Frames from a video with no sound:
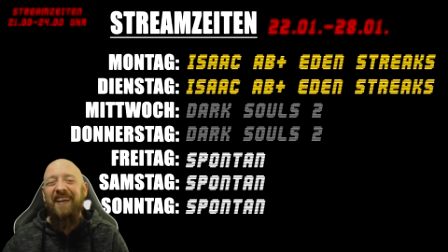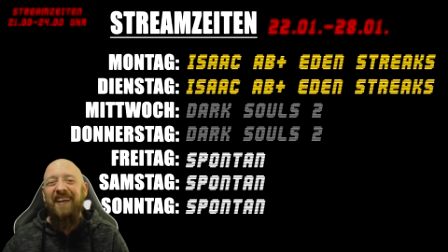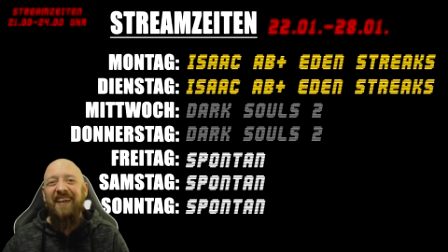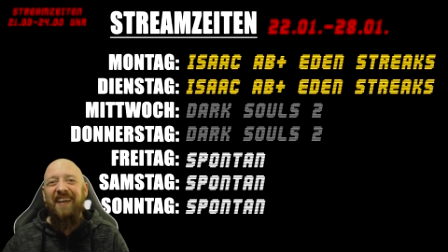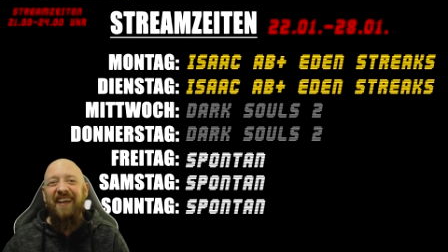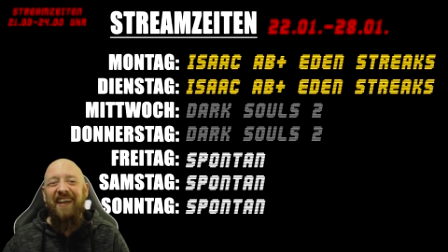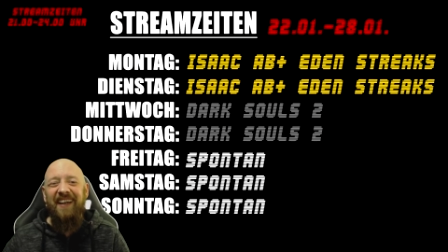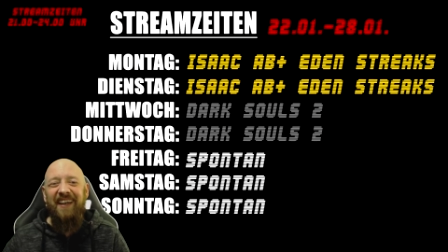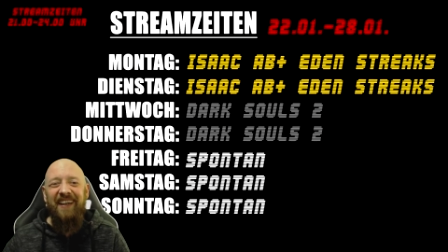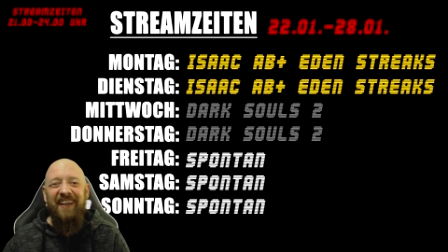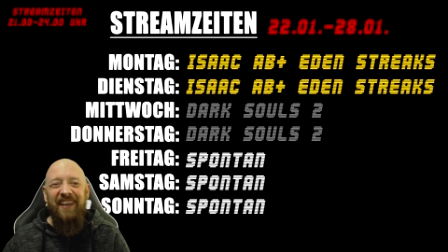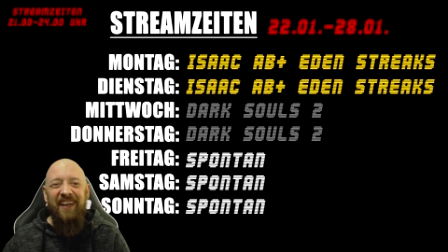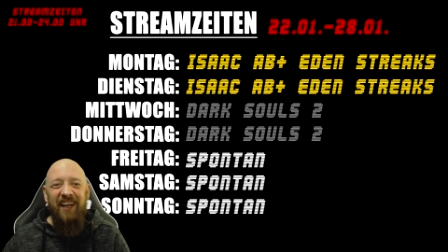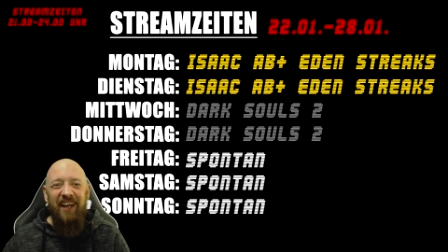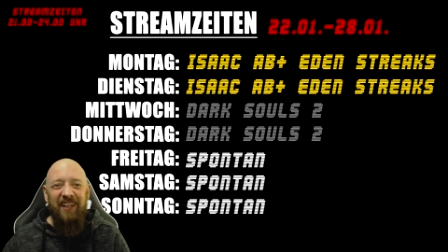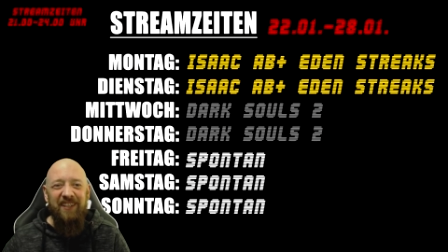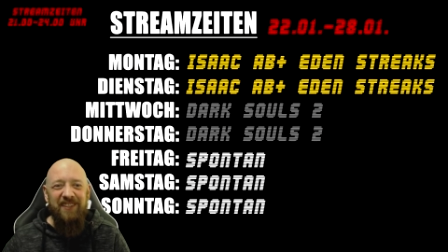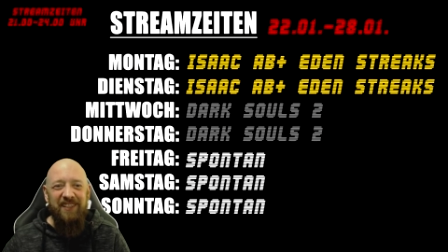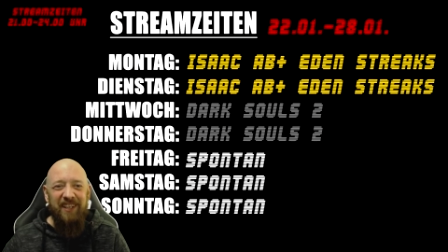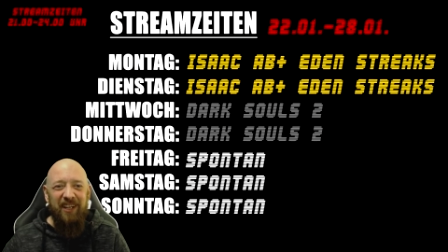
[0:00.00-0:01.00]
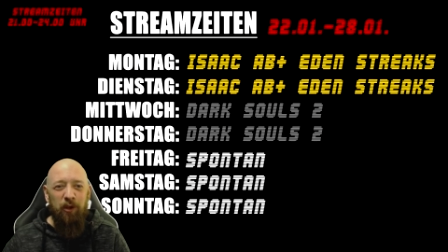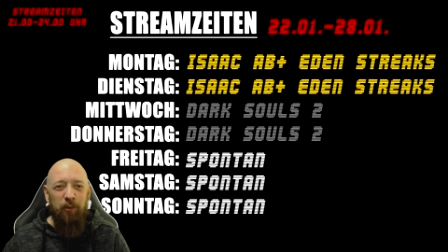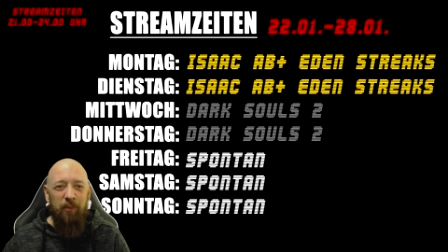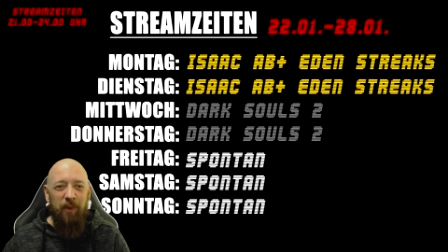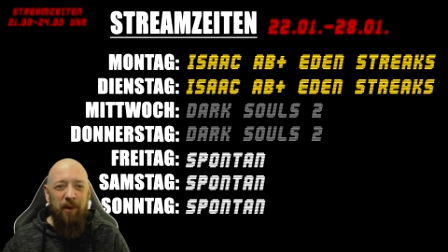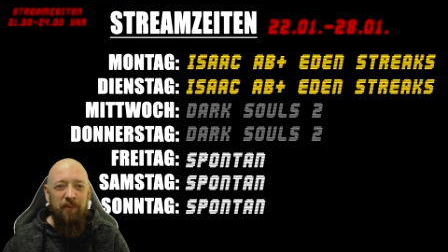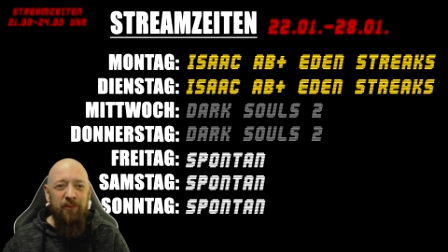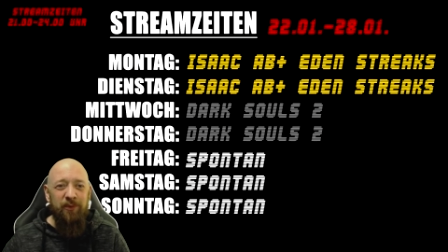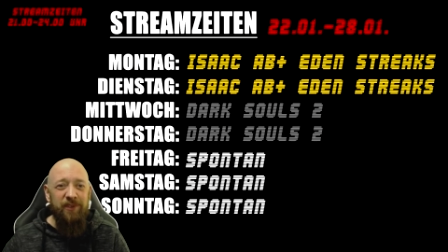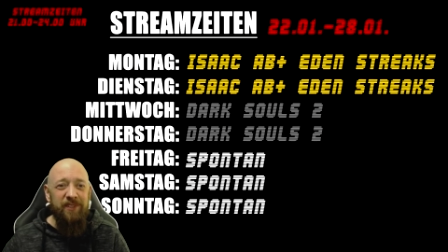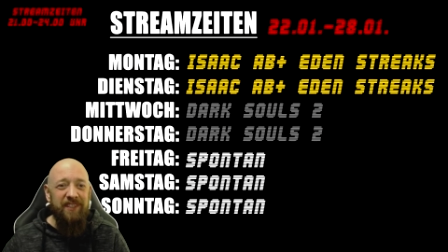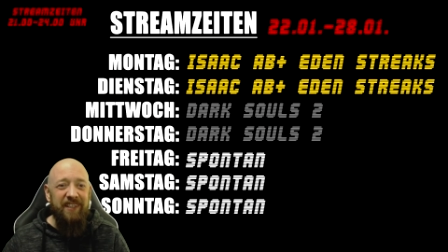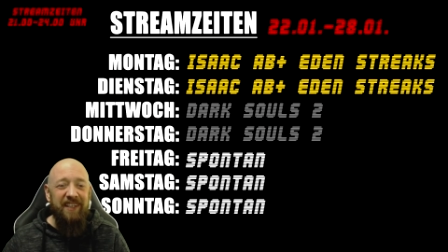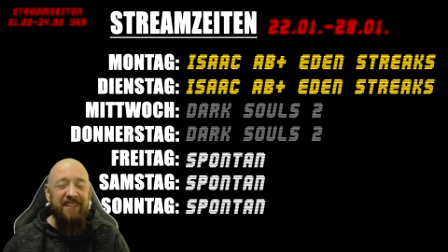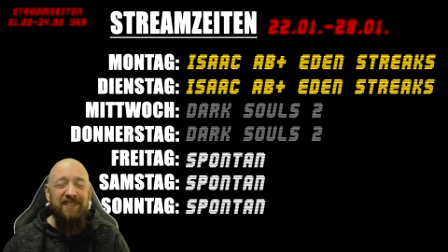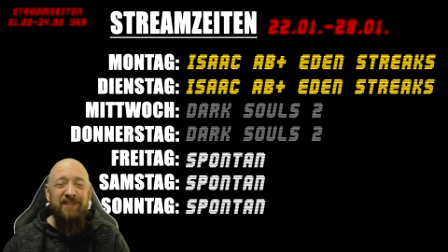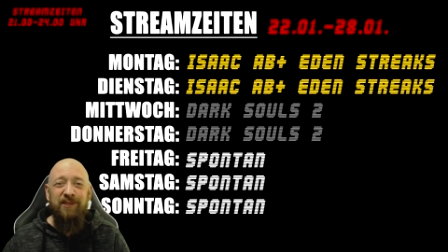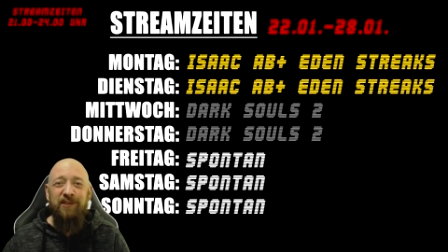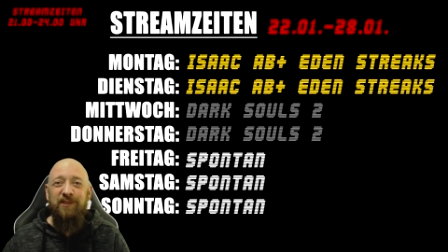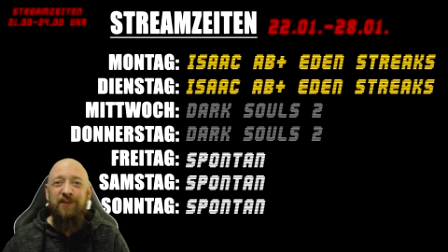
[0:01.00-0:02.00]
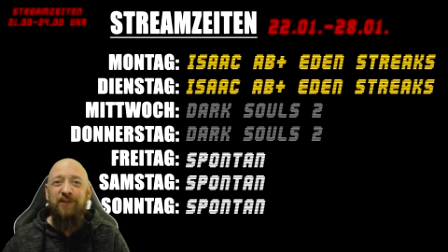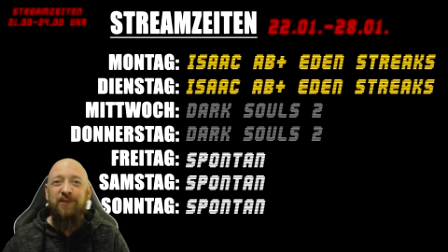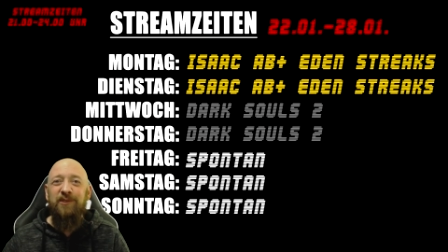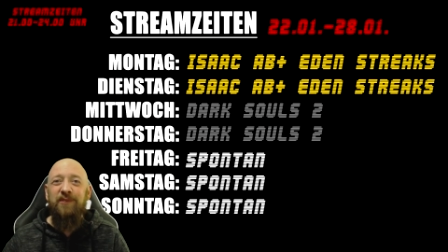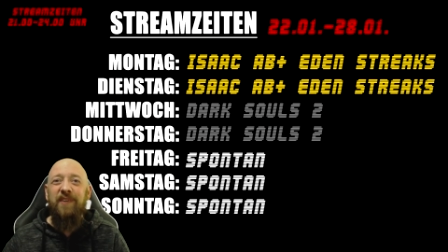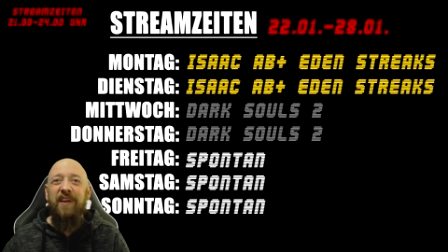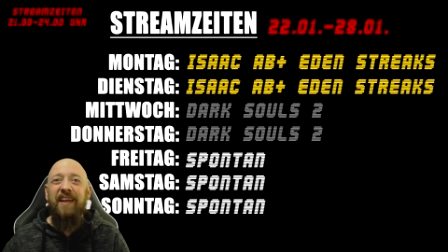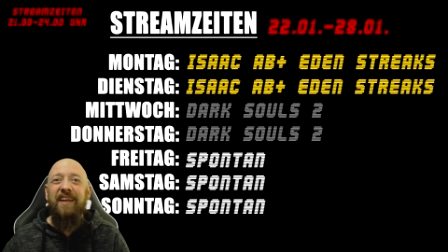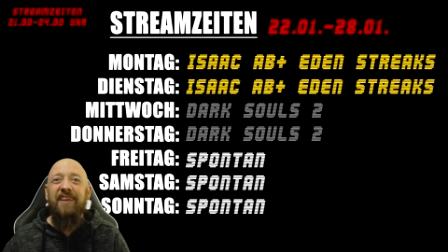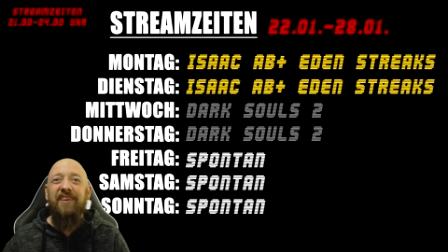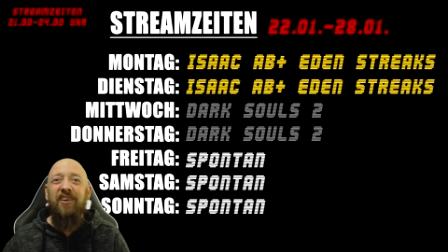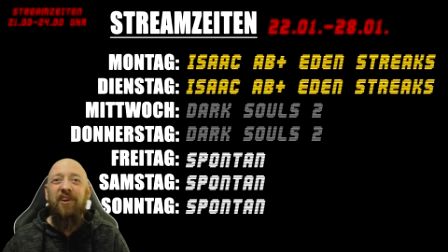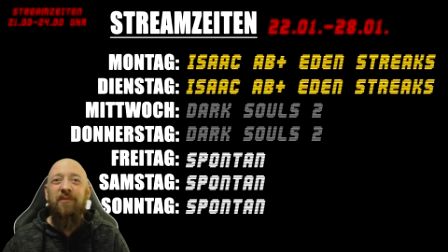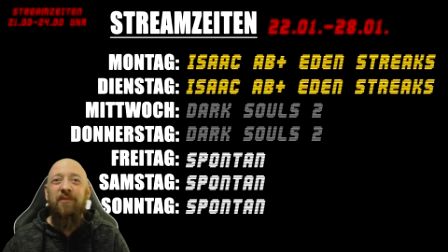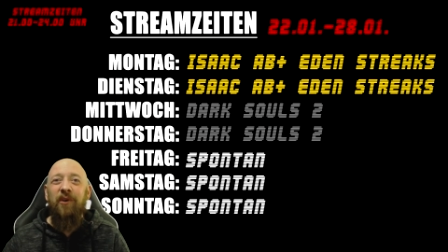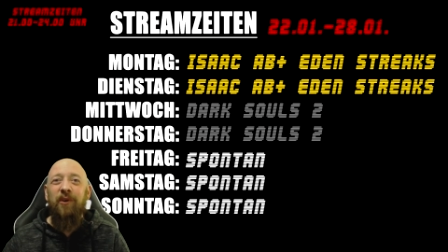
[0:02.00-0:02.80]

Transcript: Ja, also ich glaube, Bambu ist ganz gut weggekommen,